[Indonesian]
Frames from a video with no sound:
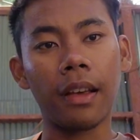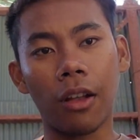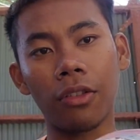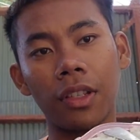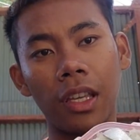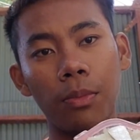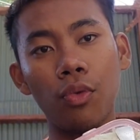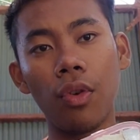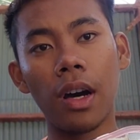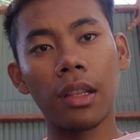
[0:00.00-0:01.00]
kalau saya
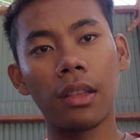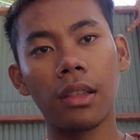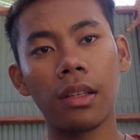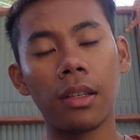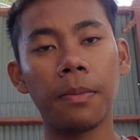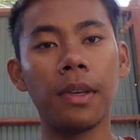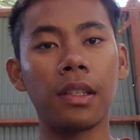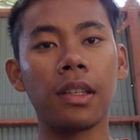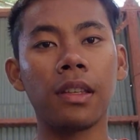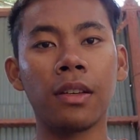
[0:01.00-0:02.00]
buat
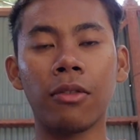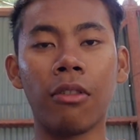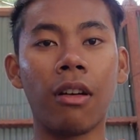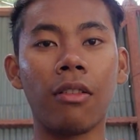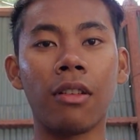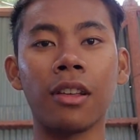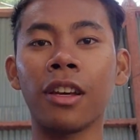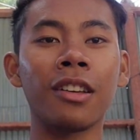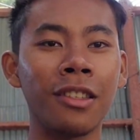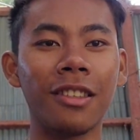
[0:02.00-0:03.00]
biasanya orang-orang
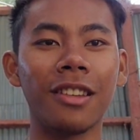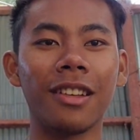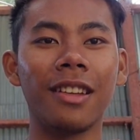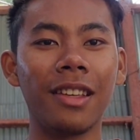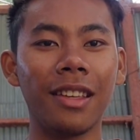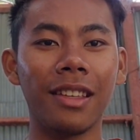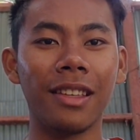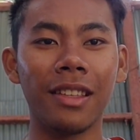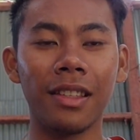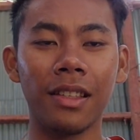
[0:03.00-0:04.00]
yang gajinya gede
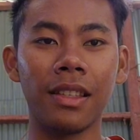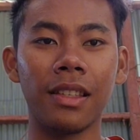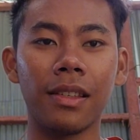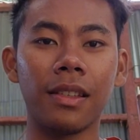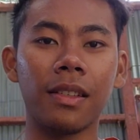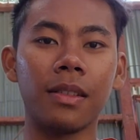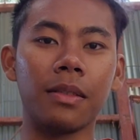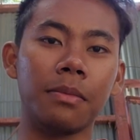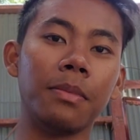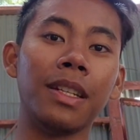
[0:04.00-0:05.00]

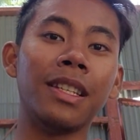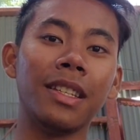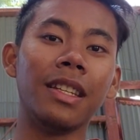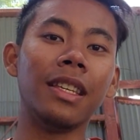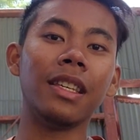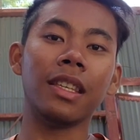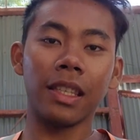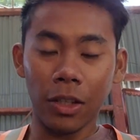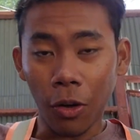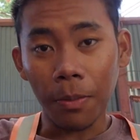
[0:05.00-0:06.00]
beli di
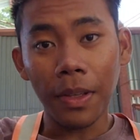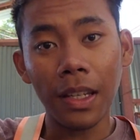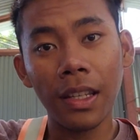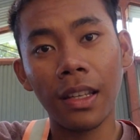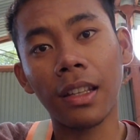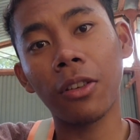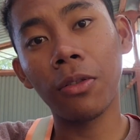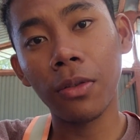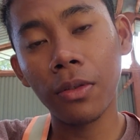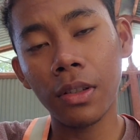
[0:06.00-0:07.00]
konbini
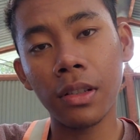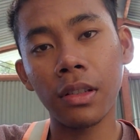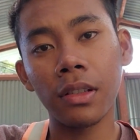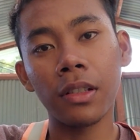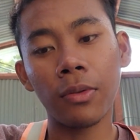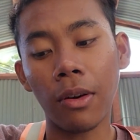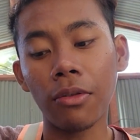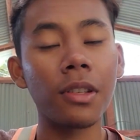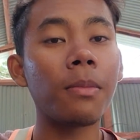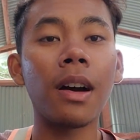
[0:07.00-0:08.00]
atau uh,
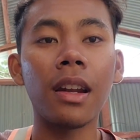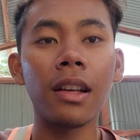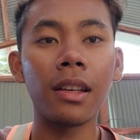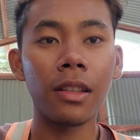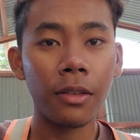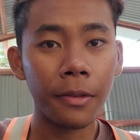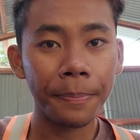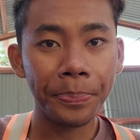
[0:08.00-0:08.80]
warung ada gitu